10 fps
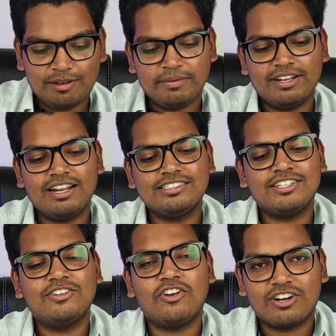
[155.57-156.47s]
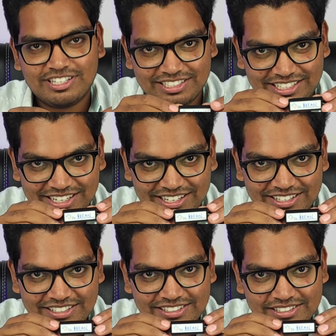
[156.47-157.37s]
నా పేరు రాశాను డాక్టర్ కిరణ్
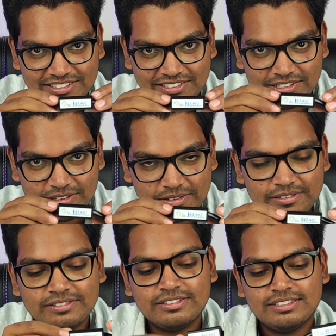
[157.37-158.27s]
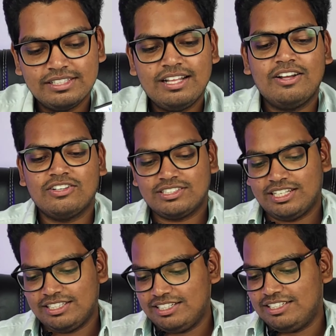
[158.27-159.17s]
అని
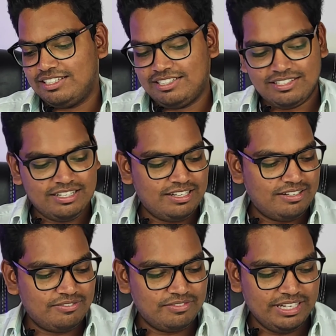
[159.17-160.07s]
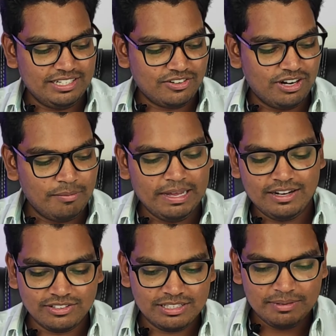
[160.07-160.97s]
ఒకసారి దీన్ని వెయిట్ కూడా బాగానే
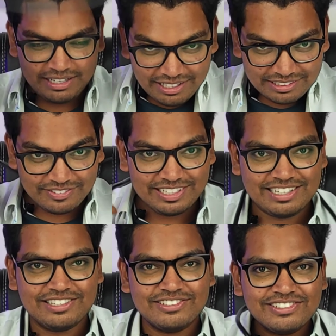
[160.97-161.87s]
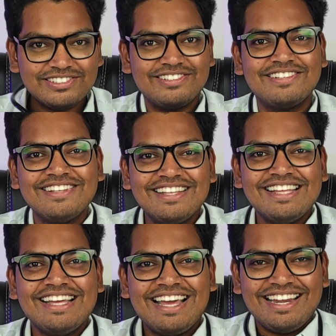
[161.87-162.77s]
ఉంది మరీ అంత వెయిట్ లేదు
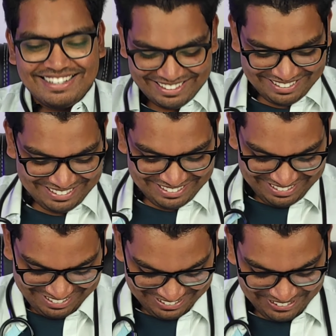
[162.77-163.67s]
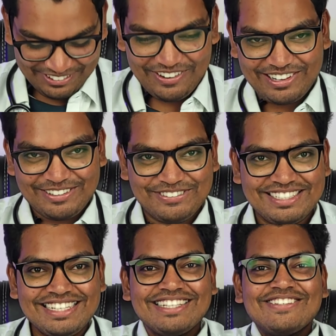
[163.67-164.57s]
అండ్ ఒక డాక్టర్
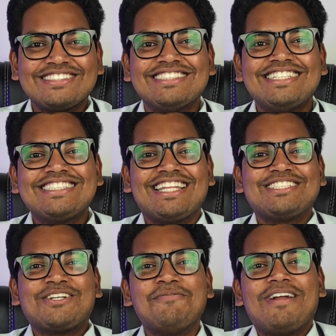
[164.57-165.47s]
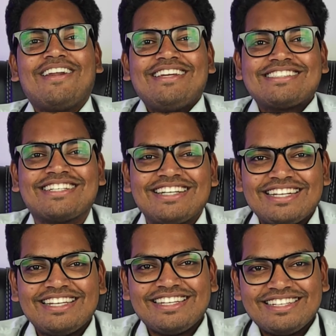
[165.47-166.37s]
ఫీలింగ్ అయితే వస్తుంది సెథోస్కోప్ మెడలో
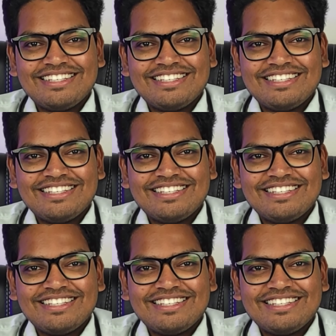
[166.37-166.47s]
వేసుకోగానే